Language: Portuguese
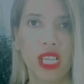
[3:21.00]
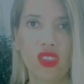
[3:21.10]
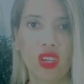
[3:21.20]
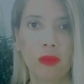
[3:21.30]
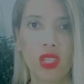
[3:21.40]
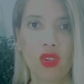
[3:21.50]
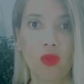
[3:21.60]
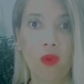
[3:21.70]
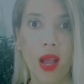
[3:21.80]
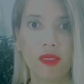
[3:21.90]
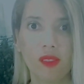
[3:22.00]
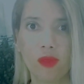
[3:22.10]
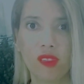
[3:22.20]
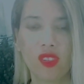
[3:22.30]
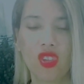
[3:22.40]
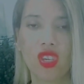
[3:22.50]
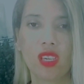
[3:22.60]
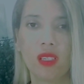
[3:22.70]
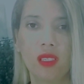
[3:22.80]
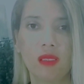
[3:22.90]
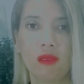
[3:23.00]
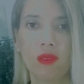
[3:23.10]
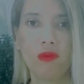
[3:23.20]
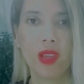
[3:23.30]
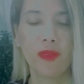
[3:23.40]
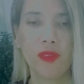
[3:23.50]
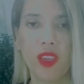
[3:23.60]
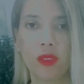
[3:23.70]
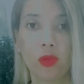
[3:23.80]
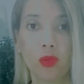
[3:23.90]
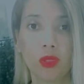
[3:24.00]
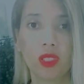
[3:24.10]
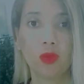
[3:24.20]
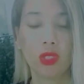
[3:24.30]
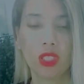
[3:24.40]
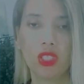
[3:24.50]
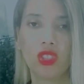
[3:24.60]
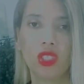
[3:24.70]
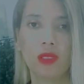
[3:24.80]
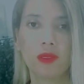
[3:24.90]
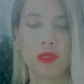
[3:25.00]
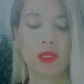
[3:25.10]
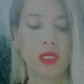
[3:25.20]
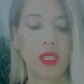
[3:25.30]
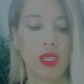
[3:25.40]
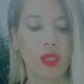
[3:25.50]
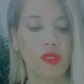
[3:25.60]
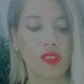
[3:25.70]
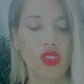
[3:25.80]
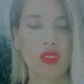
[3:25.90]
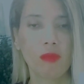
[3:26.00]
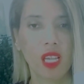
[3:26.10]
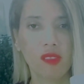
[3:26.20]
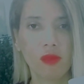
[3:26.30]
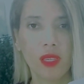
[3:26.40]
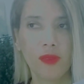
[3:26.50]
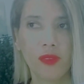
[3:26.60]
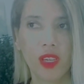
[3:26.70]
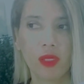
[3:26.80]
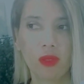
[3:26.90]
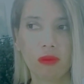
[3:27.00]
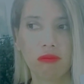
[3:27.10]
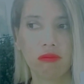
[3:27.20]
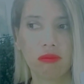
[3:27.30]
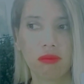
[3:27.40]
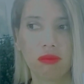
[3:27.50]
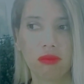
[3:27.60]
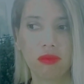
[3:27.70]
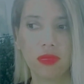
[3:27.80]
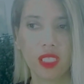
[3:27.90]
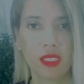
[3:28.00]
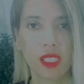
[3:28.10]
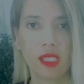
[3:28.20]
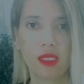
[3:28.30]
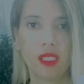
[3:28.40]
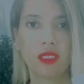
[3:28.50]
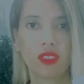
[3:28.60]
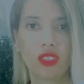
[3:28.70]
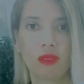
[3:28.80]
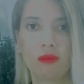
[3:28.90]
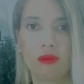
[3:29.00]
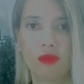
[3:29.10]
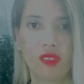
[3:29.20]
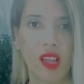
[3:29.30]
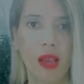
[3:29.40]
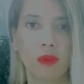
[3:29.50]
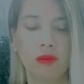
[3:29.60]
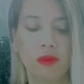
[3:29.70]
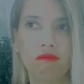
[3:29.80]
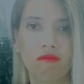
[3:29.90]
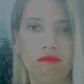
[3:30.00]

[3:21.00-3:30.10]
Praticamente quase não senti aí um efeito nutritivo. Eu senti mais um efeito hidratante, sabe?